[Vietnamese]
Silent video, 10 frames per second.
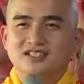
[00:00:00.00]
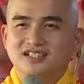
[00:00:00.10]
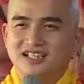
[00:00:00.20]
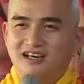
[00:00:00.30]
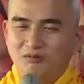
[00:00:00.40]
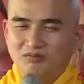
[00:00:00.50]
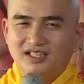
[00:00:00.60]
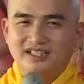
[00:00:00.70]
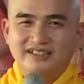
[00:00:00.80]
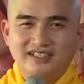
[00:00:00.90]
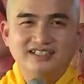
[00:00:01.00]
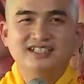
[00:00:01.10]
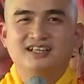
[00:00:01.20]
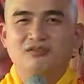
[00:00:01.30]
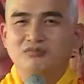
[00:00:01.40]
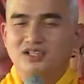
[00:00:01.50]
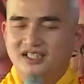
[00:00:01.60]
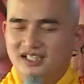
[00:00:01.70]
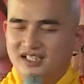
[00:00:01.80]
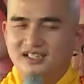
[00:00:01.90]
thì ổng lại tới, ổng
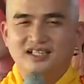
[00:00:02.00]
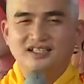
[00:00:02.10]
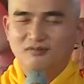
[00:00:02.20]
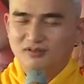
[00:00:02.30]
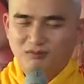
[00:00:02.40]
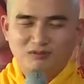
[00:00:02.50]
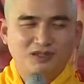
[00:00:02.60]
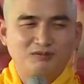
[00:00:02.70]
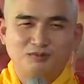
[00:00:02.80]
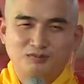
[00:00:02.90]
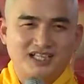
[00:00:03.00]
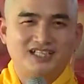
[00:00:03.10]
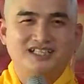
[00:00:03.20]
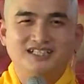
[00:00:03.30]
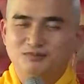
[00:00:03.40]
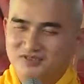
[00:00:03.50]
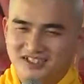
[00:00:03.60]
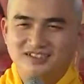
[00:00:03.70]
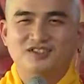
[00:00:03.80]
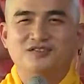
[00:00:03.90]
lại năn nỉ, ổng khóc lóc, ổng năn nỉ, ổng
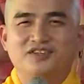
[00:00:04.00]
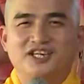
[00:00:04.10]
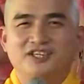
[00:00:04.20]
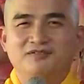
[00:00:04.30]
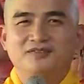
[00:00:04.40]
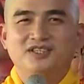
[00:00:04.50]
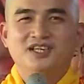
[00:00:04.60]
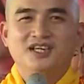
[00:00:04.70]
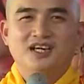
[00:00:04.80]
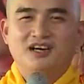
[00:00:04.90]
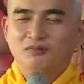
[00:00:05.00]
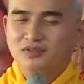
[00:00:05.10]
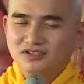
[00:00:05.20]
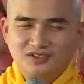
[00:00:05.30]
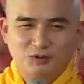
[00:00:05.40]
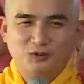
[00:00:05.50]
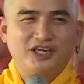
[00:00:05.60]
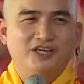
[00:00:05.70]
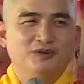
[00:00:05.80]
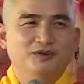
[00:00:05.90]
chở con về. Ổng hứa đủ
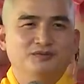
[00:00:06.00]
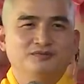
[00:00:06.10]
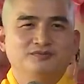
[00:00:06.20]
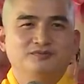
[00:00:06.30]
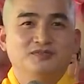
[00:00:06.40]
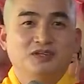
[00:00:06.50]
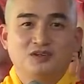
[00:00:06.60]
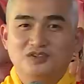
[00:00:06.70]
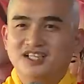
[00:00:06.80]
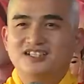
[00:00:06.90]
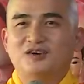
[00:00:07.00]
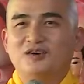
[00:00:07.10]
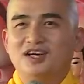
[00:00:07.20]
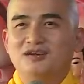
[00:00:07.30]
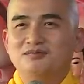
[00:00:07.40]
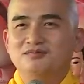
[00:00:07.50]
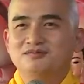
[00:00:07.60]
điều, con thấy tội lắm.